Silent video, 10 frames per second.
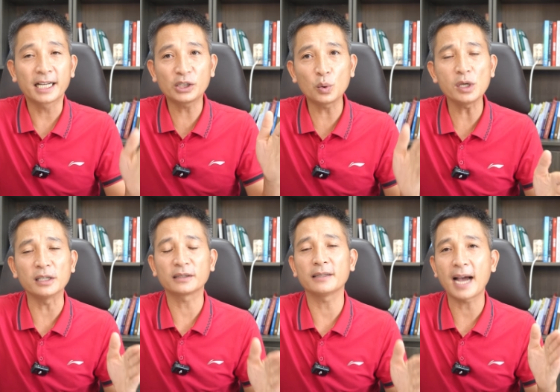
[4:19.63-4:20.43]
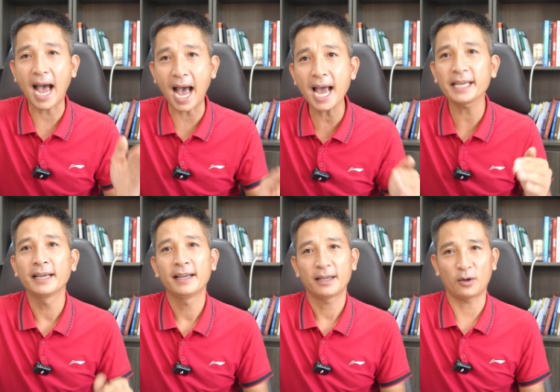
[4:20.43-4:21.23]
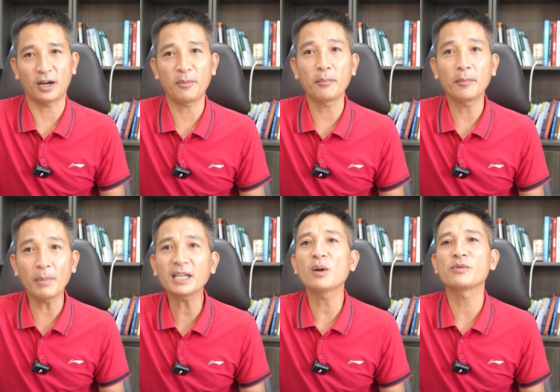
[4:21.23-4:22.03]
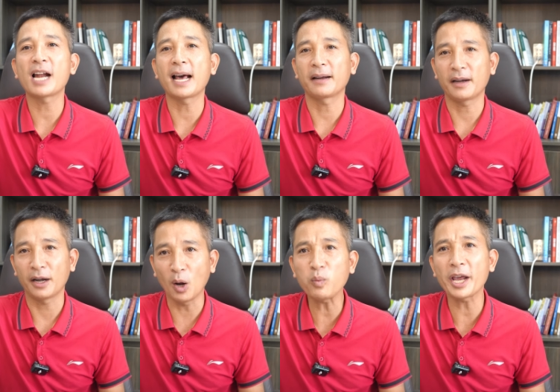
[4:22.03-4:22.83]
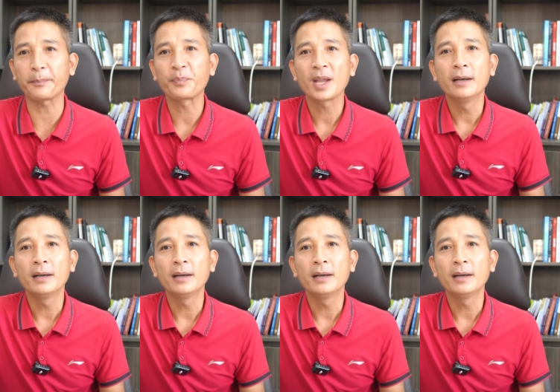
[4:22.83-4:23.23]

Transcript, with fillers: Cái xu hướng thứ hai đó là bất động sản nông nghiệp.